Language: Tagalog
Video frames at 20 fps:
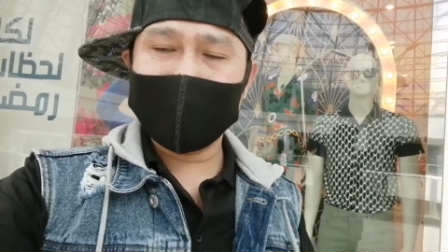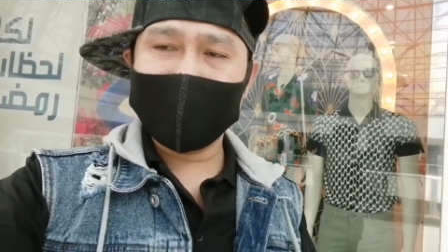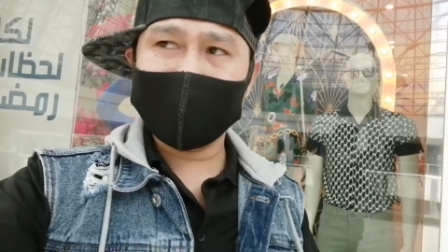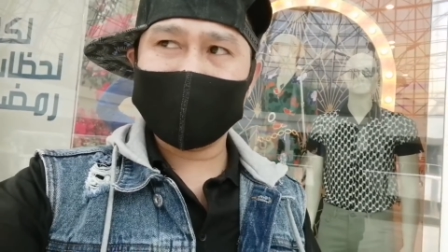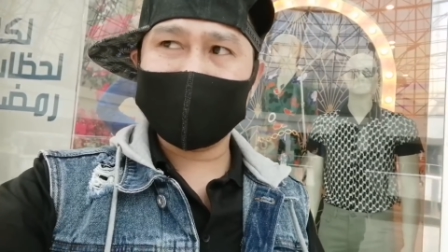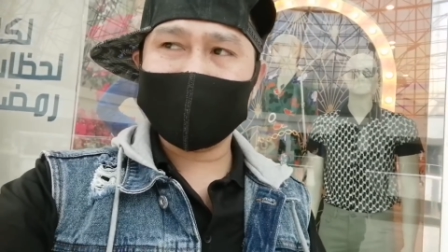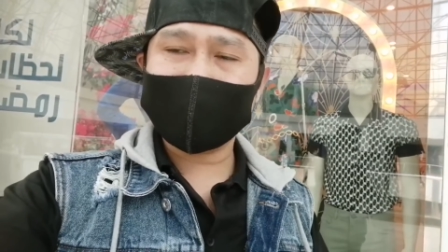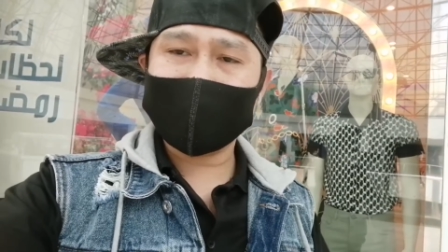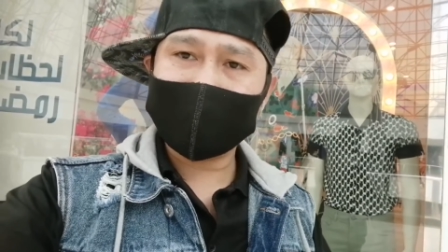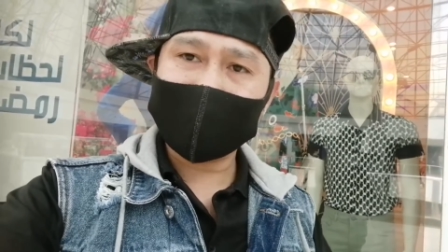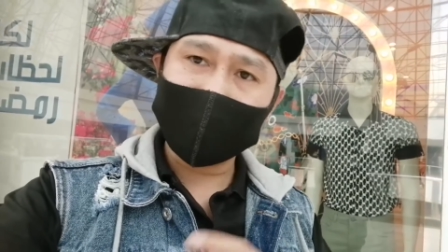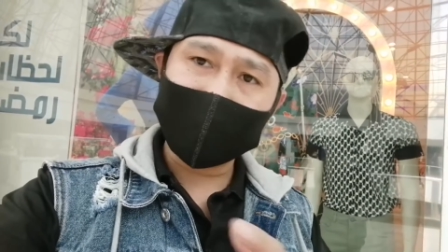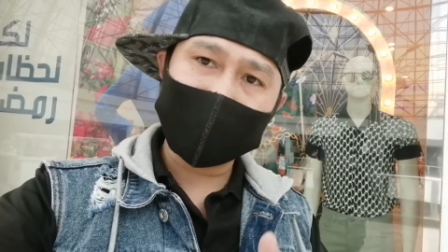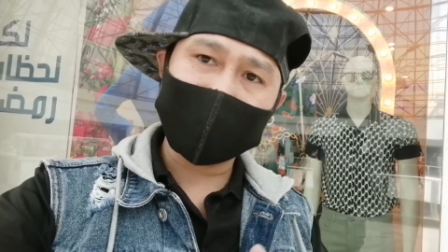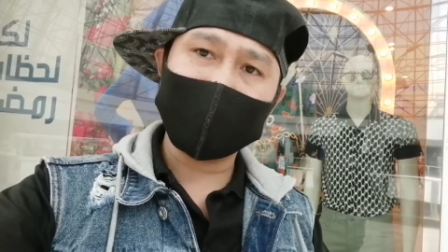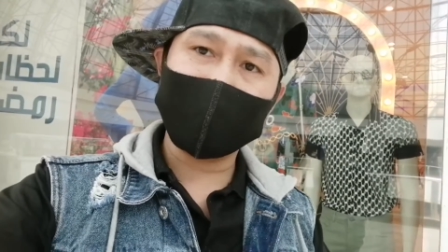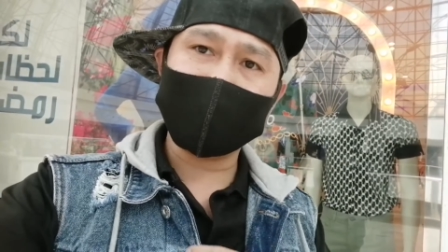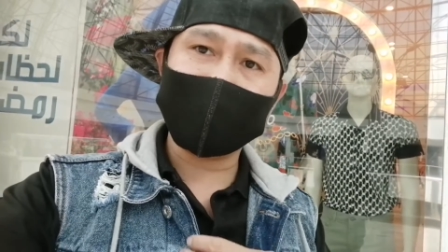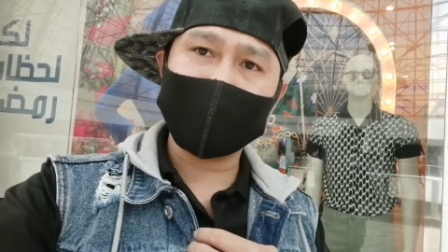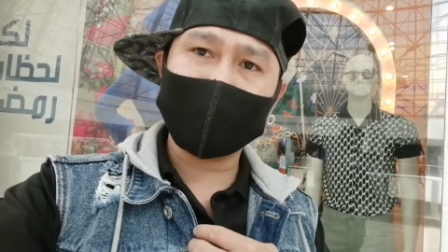manager kasi
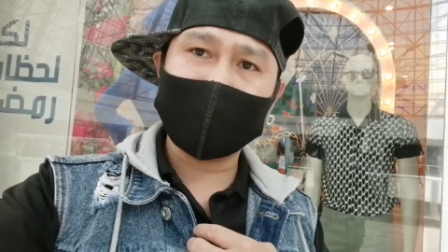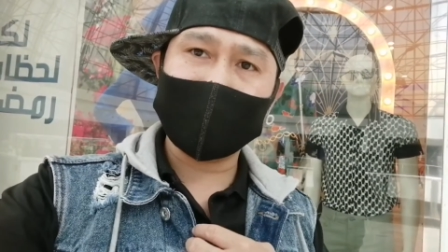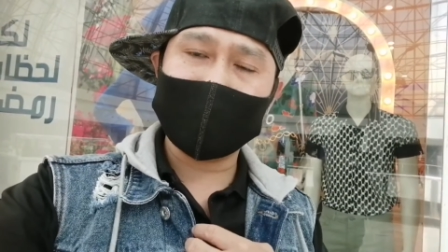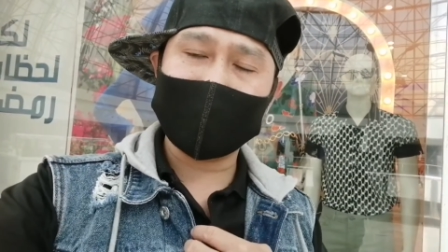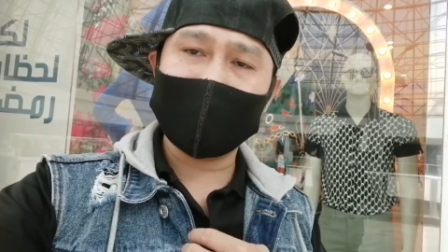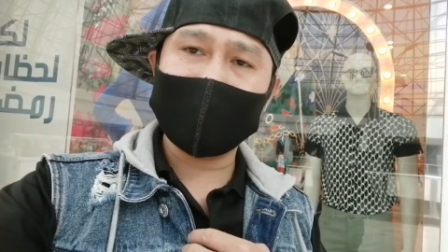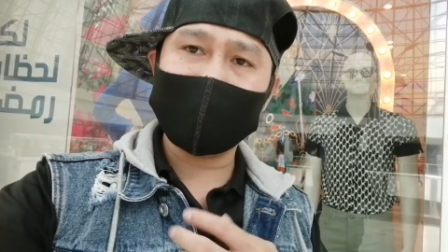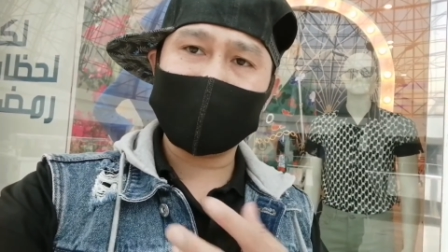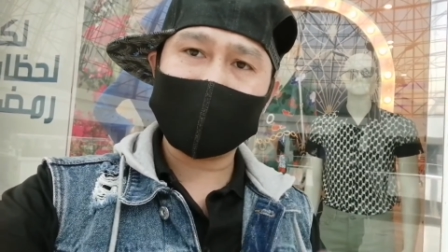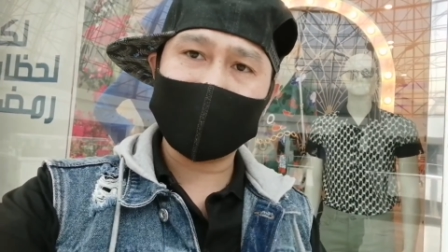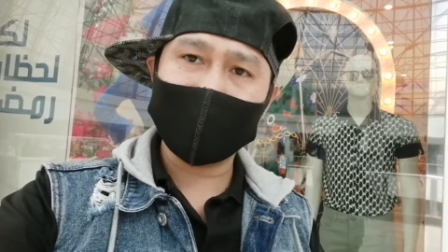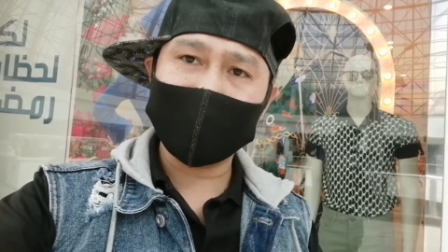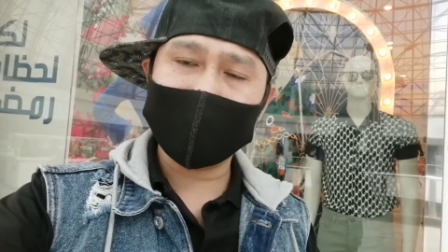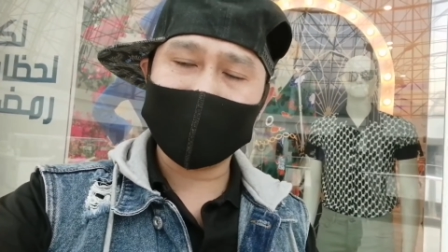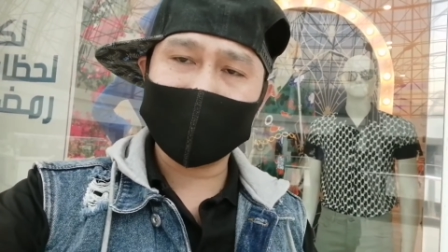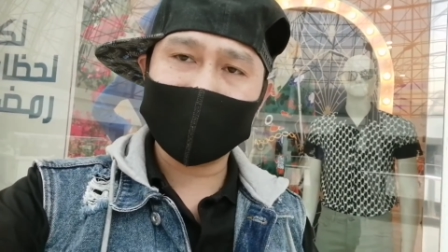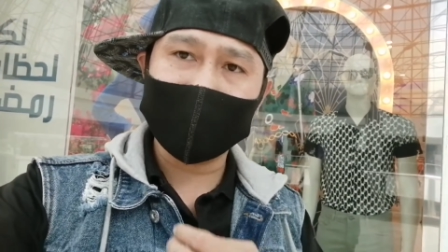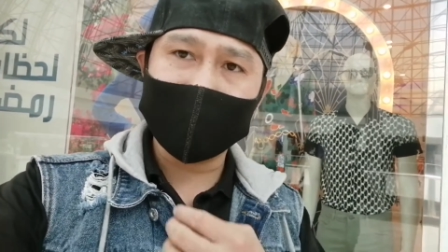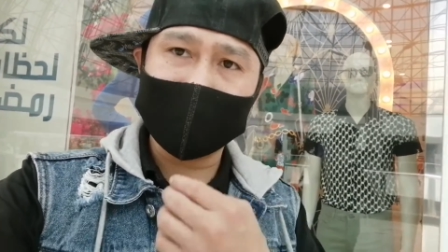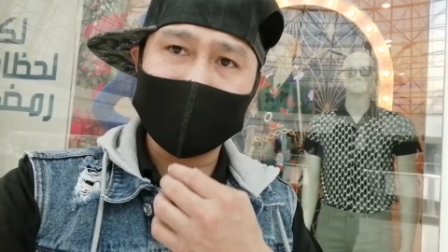gustong gusto talaga ni
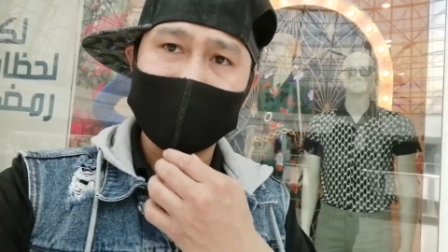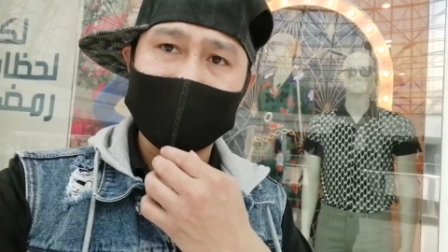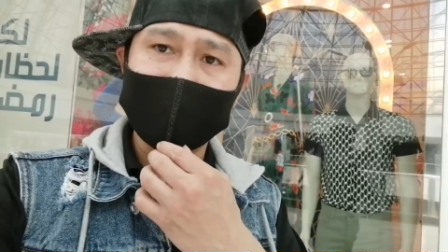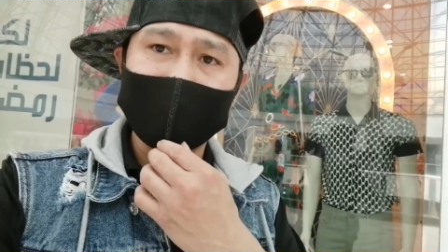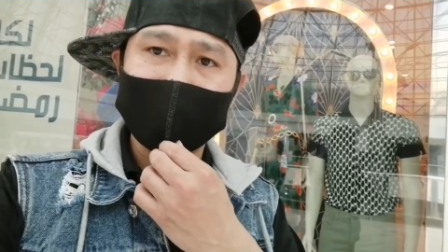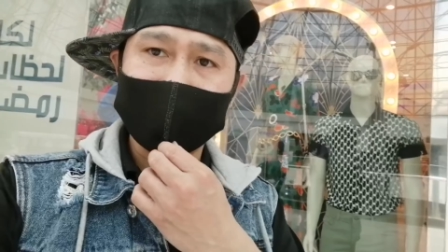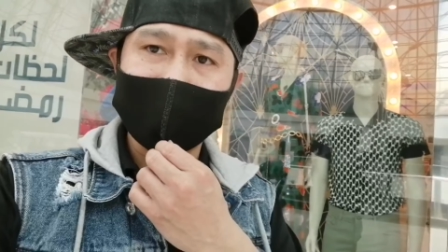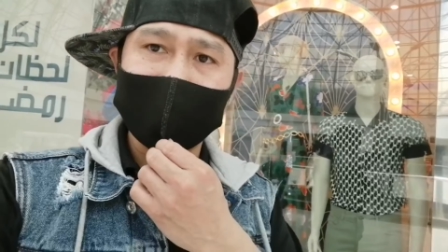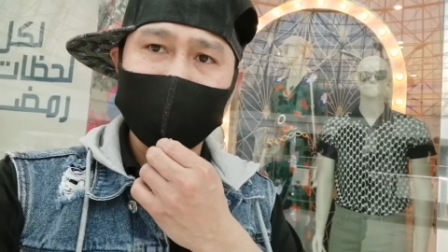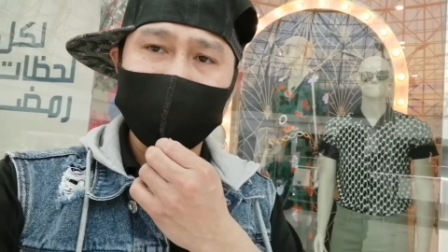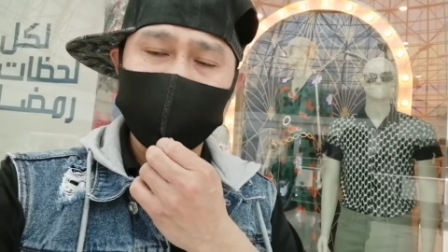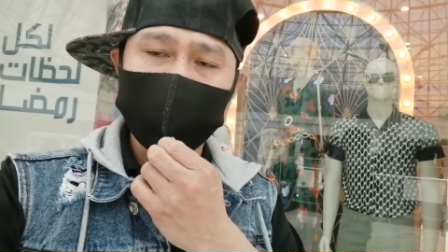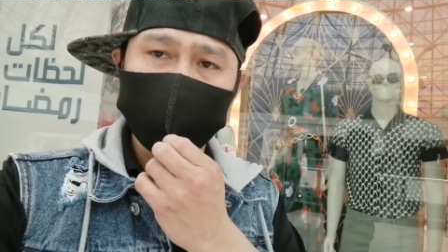Cham din na magkaroon ng